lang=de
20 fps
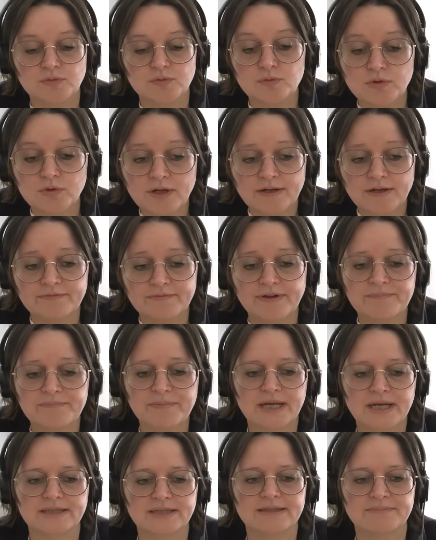Oder wenn
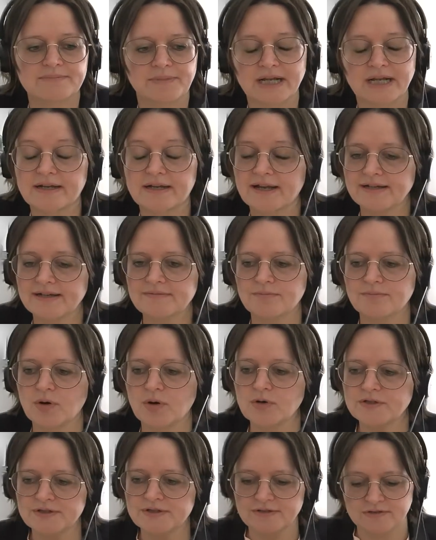man, man kann
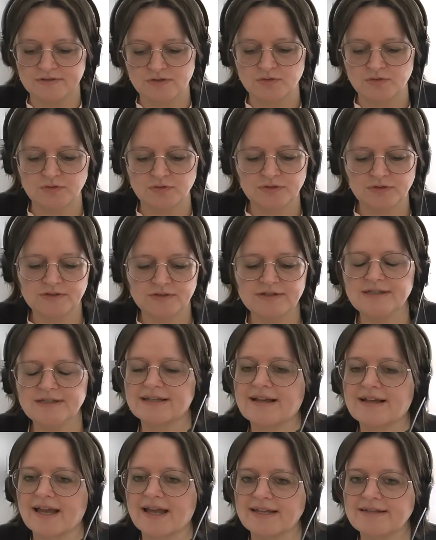Mäuse züchten, die
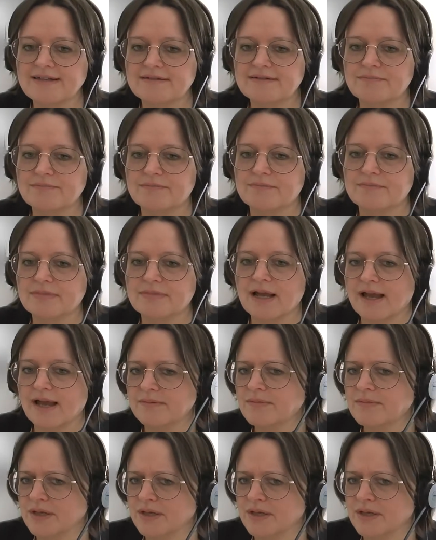keine Keime